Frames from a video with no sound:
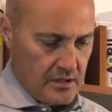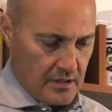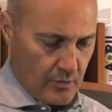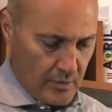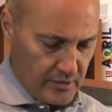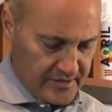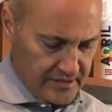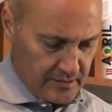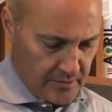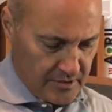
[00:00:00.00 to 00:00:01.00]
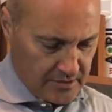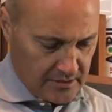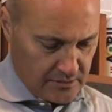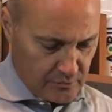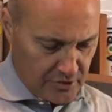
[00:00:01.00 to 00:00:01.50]
è quello
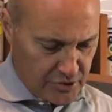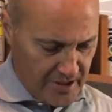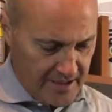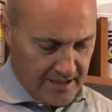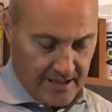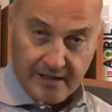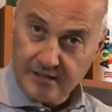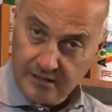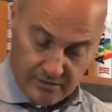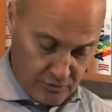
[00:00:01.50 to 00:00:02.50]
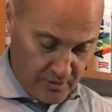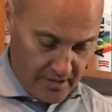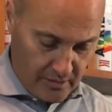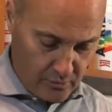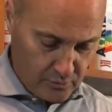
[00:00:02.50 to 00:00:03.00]
esattamente di una cella,
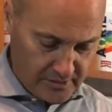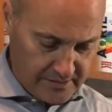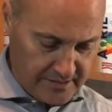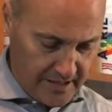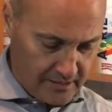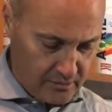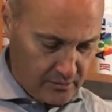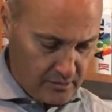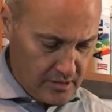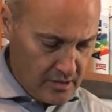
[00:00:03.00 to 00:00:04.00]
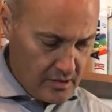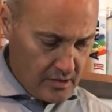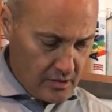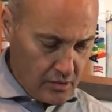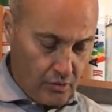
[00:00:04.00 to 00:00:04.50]
cioè un rettangolo,
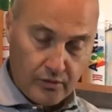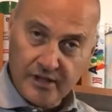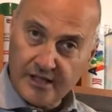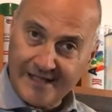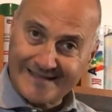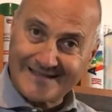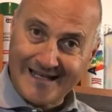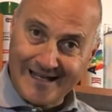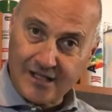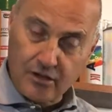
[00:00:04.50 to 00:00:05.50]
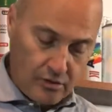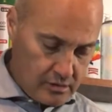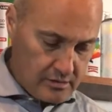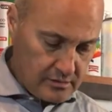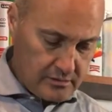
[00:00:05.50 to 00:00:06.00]
con
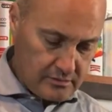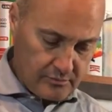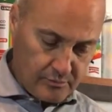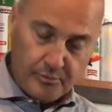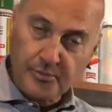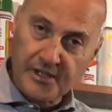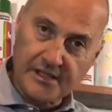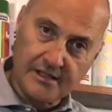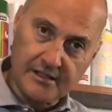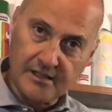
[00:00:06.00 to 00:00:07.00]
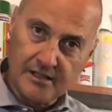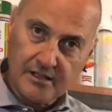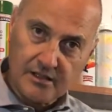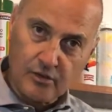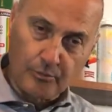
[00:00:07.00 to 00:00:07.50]
l'attacco per
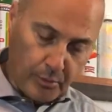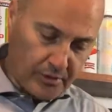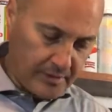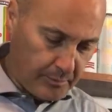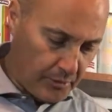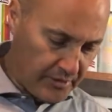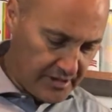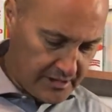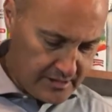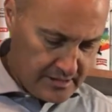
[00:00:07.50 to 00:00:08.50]
comporre poi